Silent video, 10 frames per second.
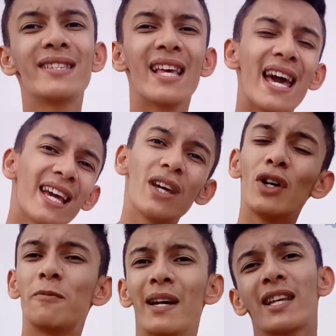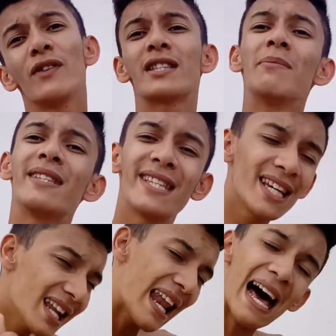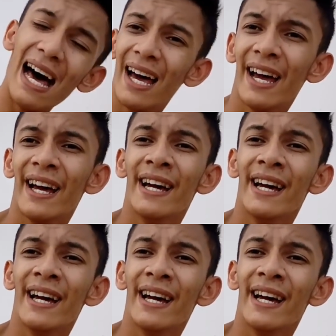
segue, eu espero que você me siga lá.